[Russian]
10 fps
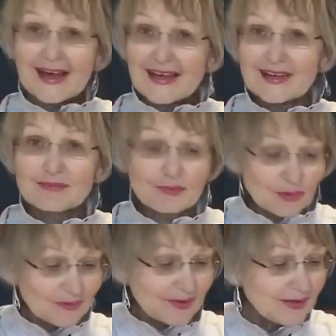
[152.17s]
А,
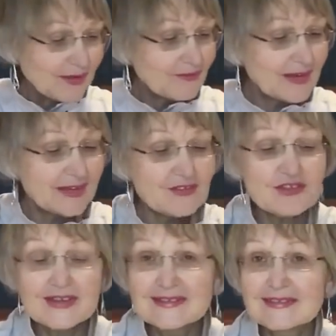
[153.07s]
бубновый валет
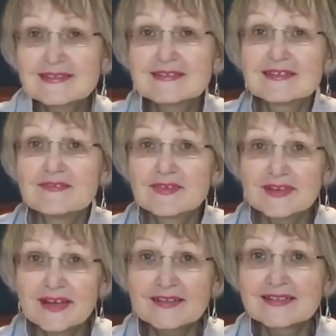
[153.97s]
сейчас это
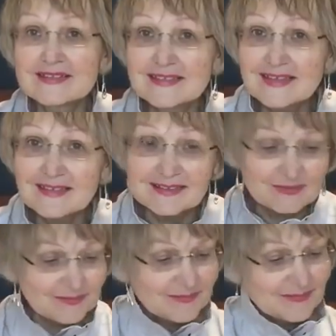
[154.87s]
сигнификатор денег.